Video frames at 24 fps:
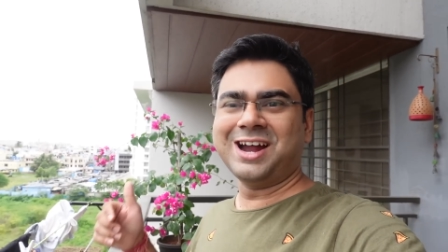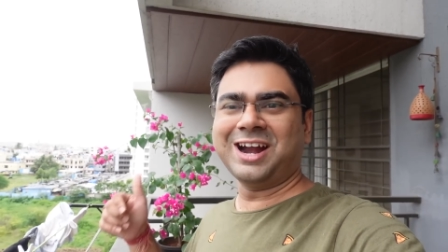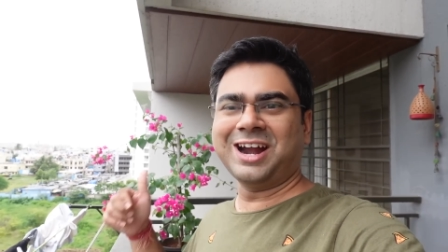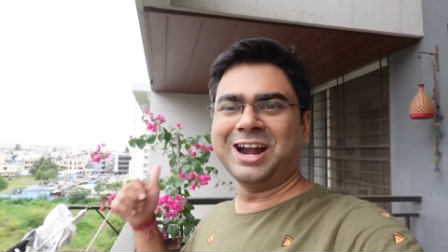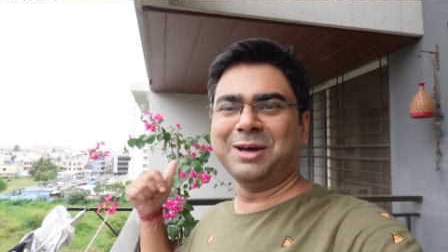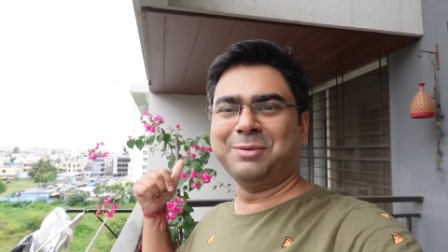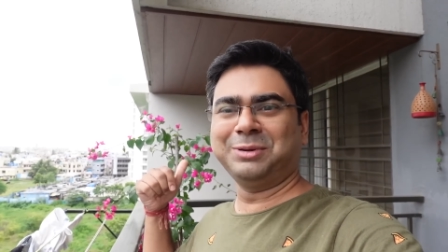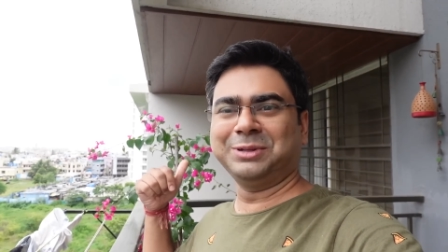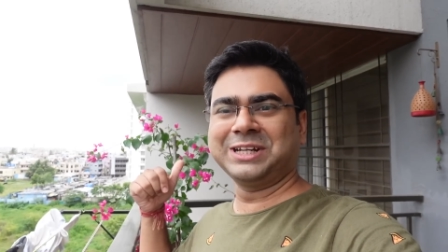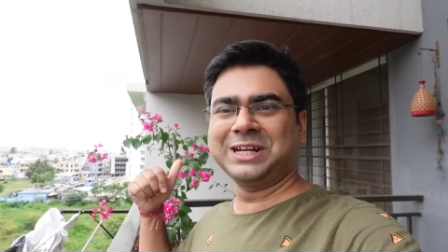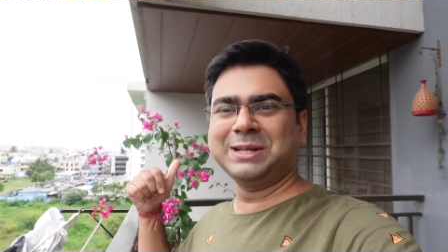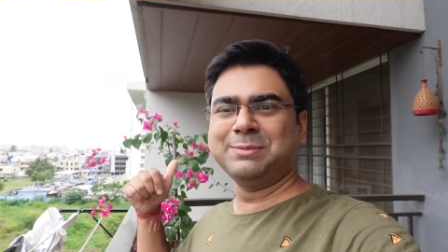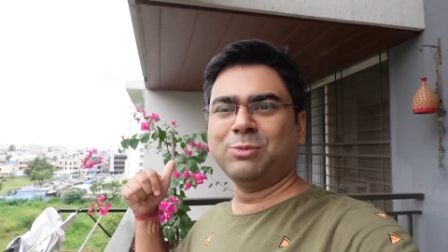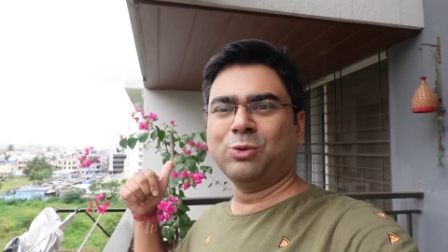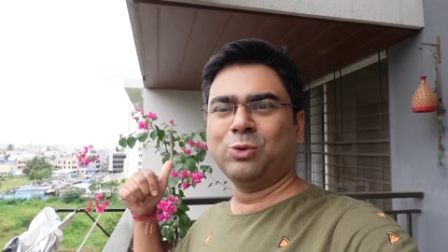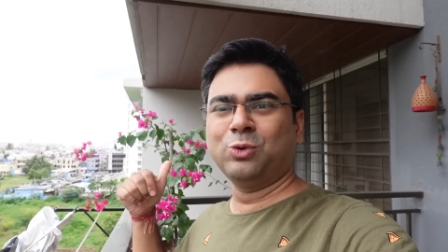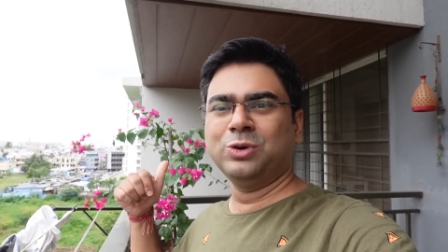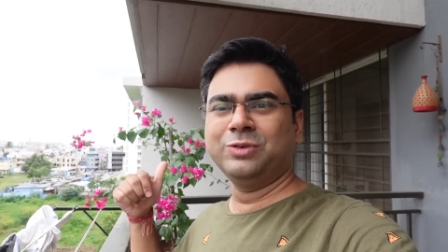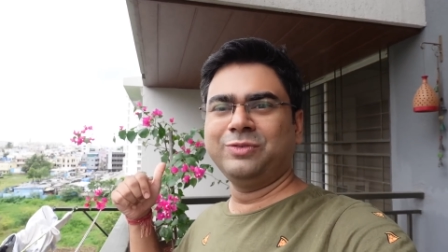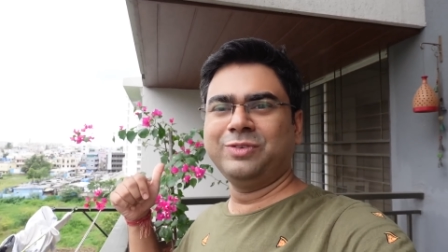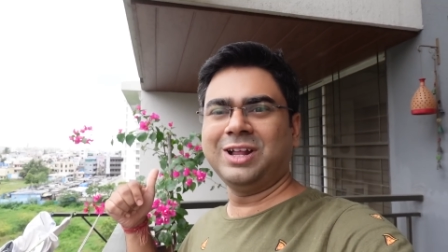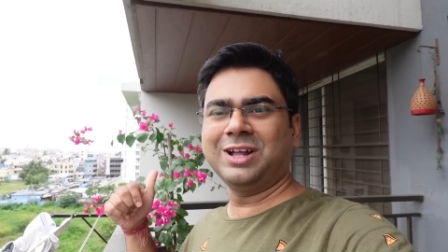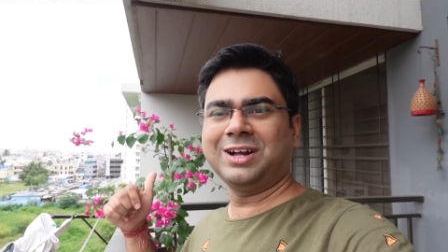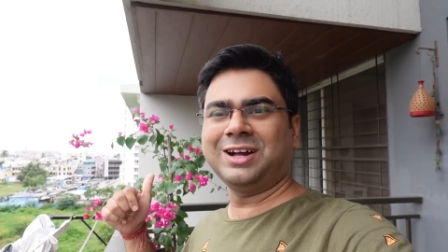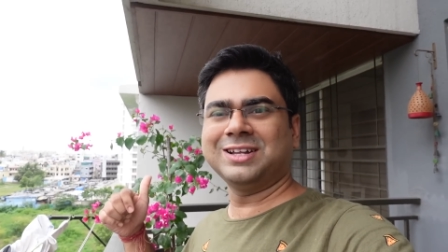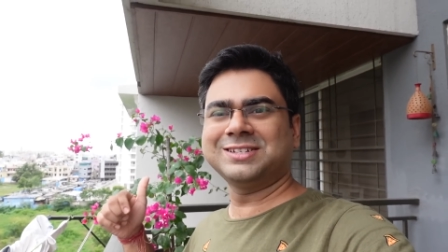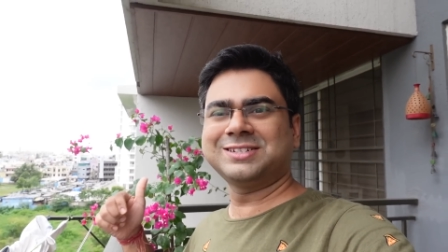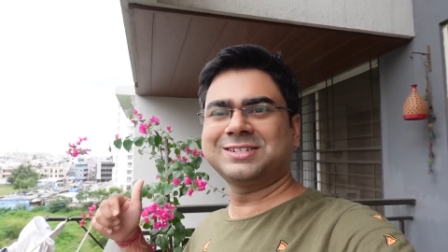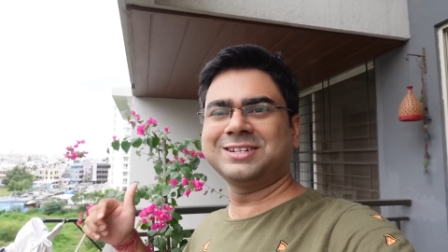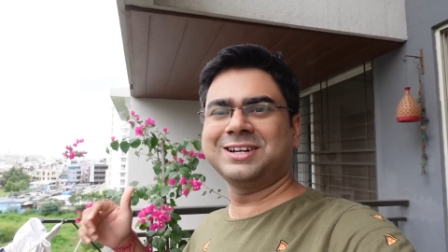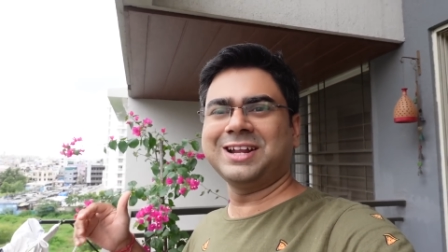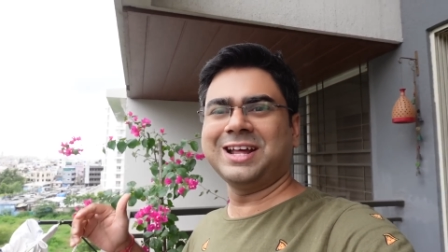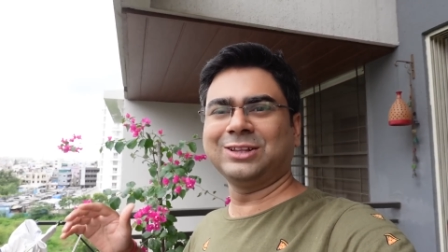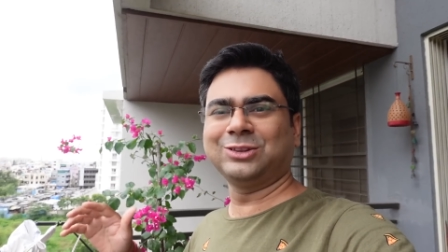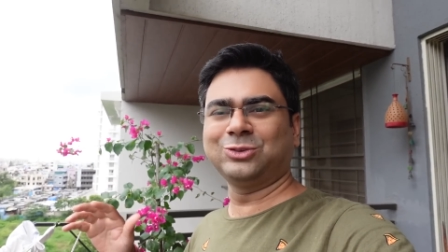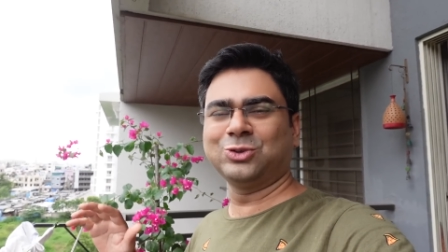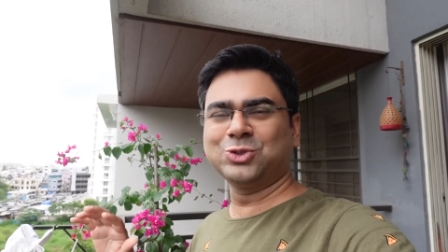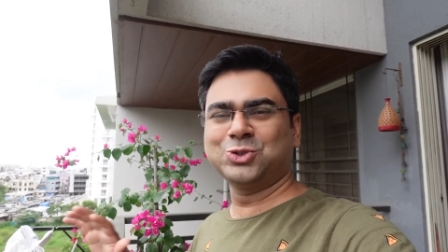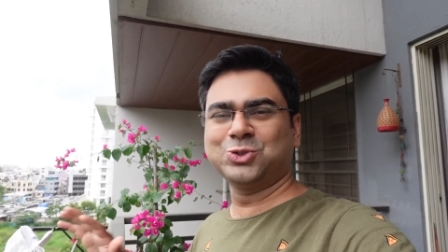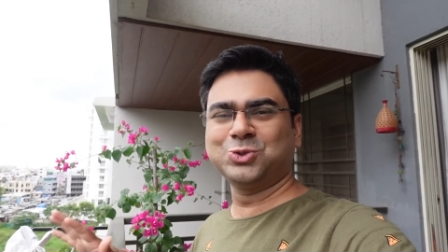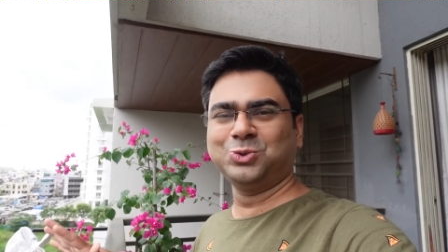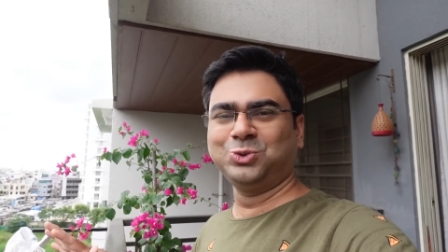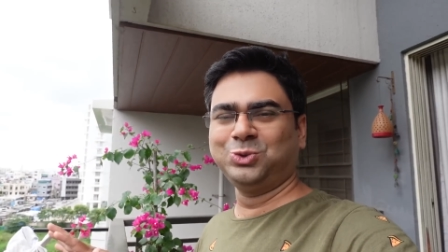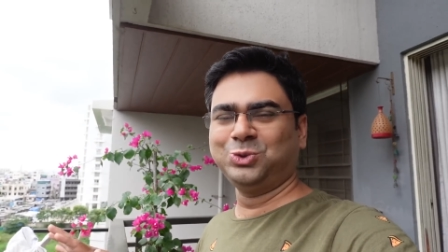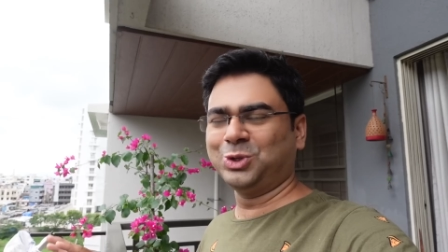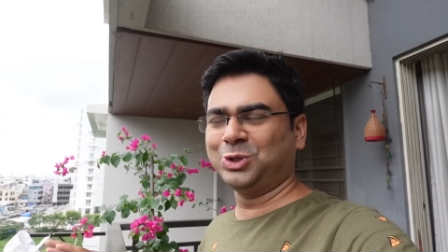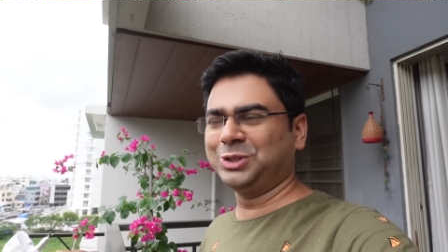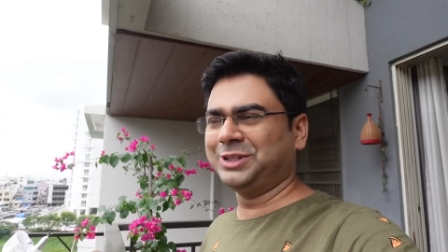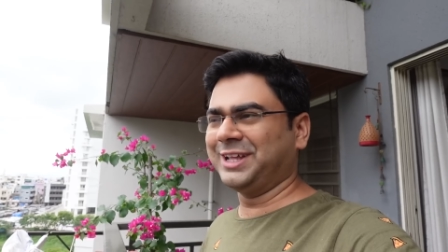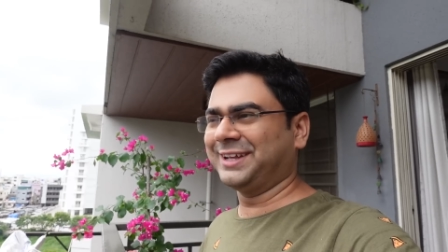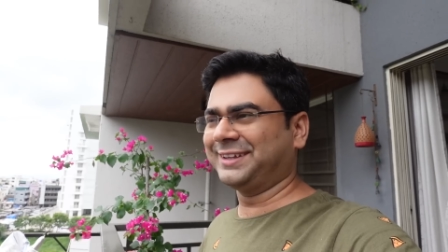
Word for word: আর আমাদের এই বগুনবিলা গাছটা না এত সুন্দর